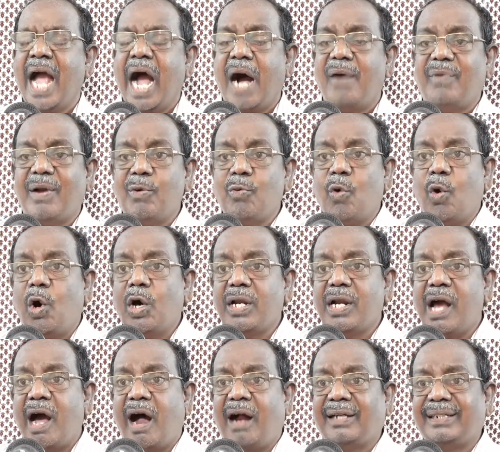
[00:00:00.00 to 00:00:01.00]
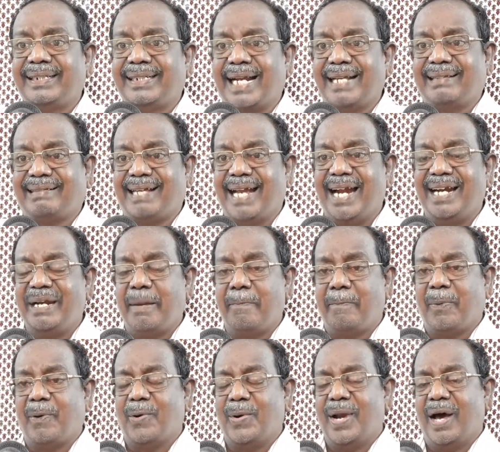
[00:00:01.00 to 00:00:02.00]
அவன் ஒரு ஆட்டை தேடி
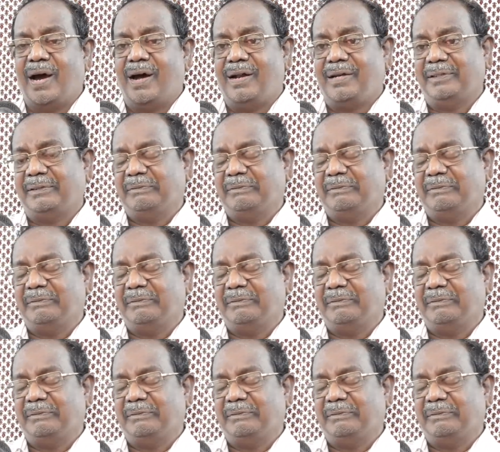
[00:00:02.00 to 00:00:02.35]
போனான்